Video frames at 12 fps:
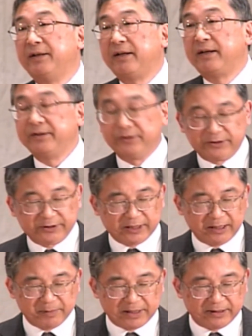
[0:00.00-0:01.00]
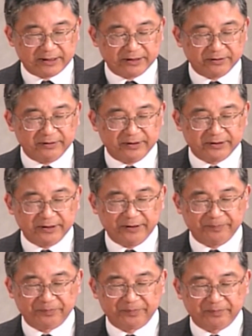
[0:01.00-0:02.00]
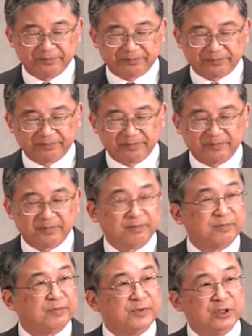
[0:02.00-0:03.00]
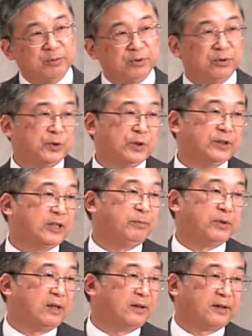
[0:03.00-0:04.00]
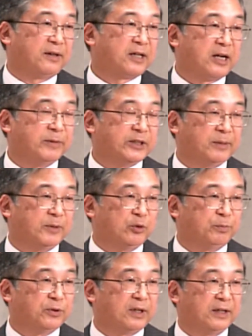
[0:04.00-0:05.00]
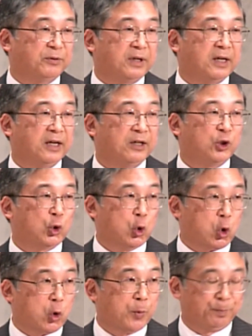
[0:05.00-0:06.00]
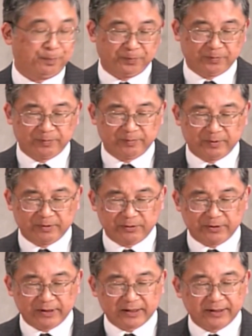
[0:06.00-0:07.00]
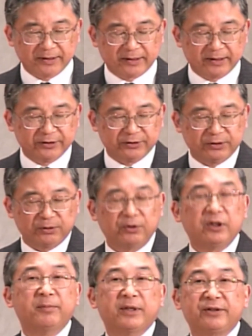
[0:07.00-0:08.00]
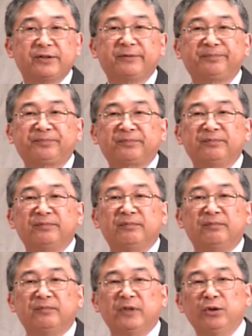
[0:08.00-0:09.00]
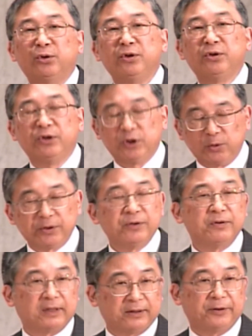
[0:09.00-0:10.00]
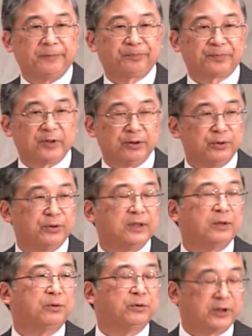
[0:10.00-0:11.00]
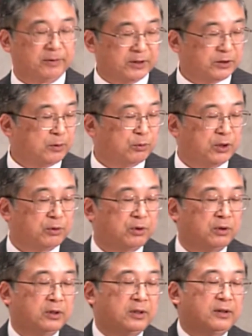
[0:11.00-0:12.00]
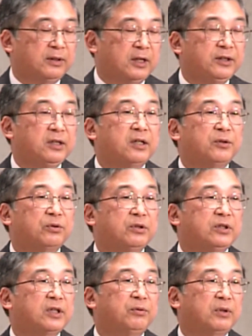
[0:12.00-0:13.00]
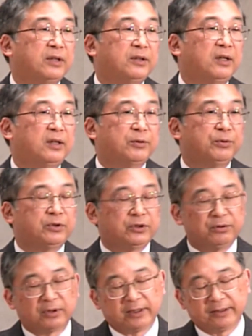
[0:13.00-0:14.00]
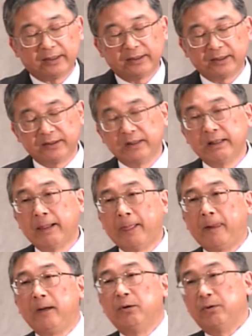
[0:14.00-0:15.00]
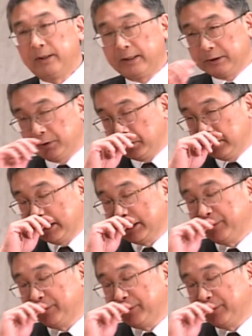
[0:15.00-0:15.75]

必ず迫られるんですね自分の人生プランから神様のプランへの変更これは必ず起きますでどういうふうに起きるかというふうなことで私はこれを何人かのクリスチャンの方々複数の方々にお話をいたし